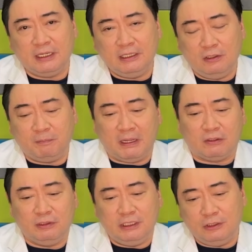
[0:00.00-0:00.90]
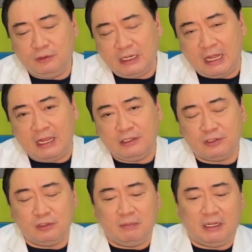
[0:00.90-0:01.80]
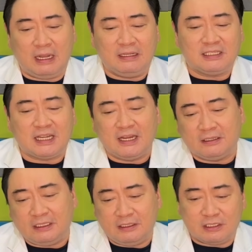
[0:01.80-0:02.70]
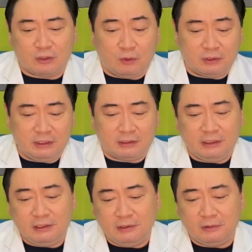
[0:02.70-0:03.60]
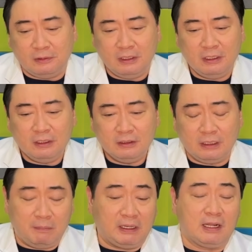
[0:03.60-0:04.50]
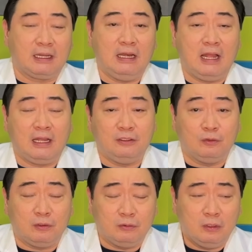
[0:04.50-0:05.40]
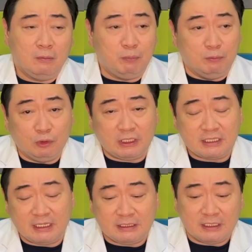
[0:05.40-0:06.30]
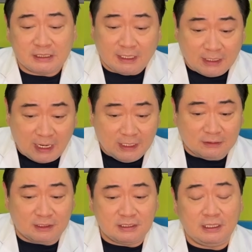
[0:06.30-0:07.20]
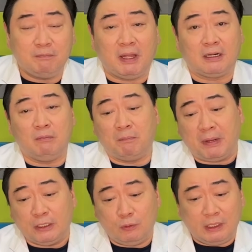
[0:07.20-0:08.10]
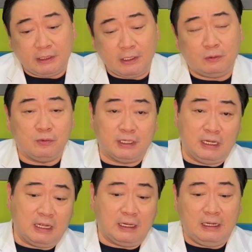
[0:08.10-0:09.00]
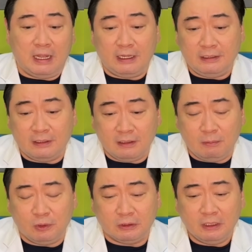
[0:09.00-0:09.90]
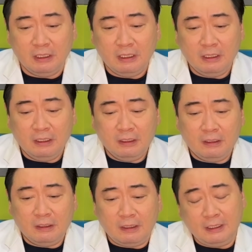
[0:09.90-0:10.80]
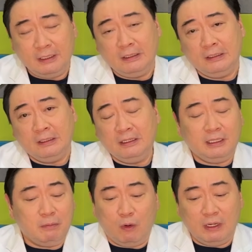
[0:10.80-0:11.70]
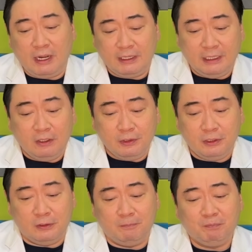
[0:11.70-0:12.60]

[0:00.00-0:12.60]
hilo pero hindi nyo inaayos yung mga anxiety disorder ninyo na baka kailangan yung pumunta sa isang psychiatrist din para mapayuhan kayo kung kinakailangan ng gamot – ay hindi mawala yung hilo nyo.